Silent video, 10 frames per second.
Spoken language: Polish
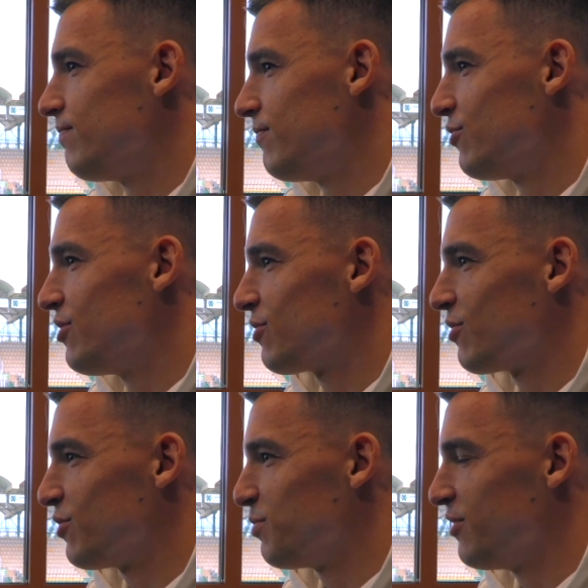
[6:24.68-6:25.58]
no
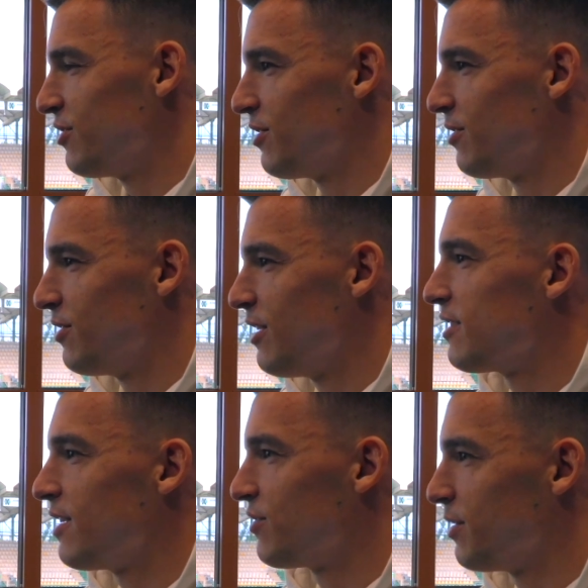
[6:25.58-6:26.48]
ciężko coś powiedzieć, że ja
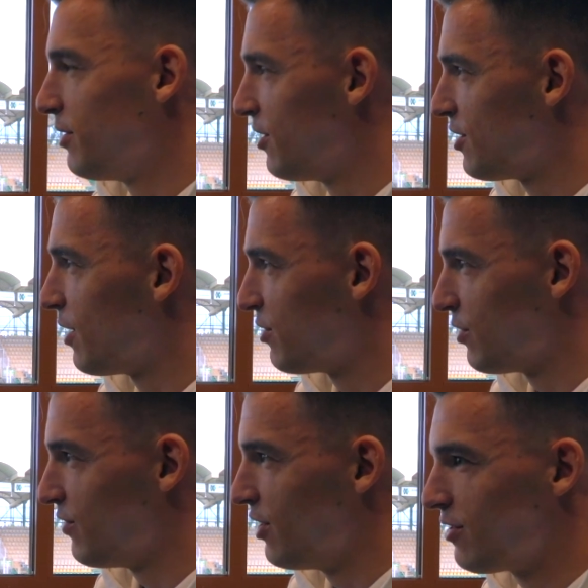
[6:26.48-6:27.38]
zawsze będę chciał się
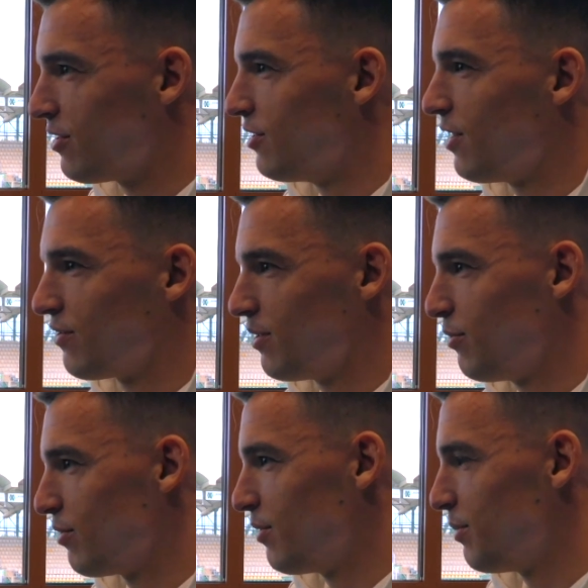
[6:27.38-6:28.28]
odwdzięczyć, zawsze
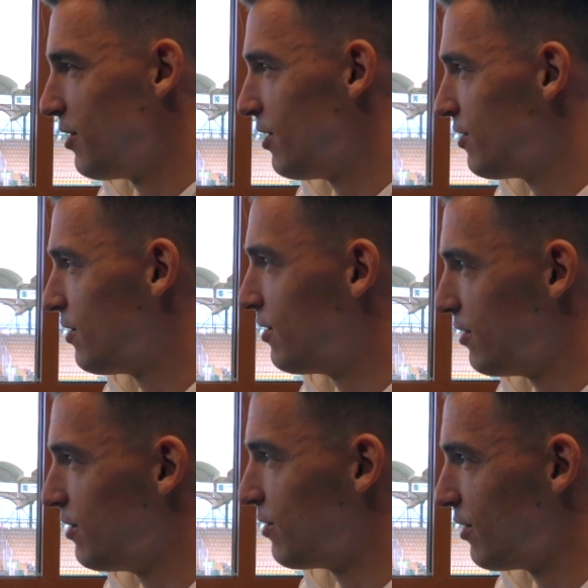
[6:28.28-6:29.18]
mogą na mnie liczyć
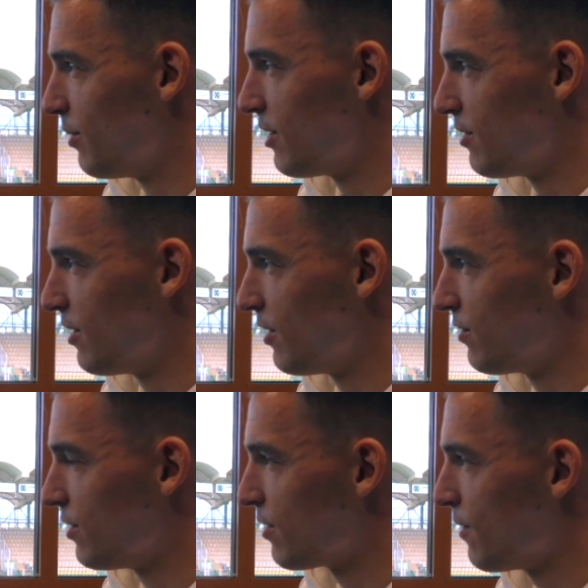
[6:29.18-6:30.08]
i dziękuję bardzo za to
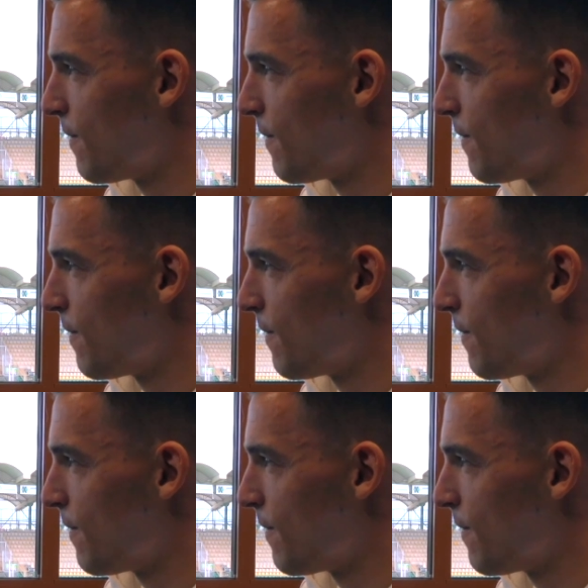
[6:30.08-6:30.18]
wszystko.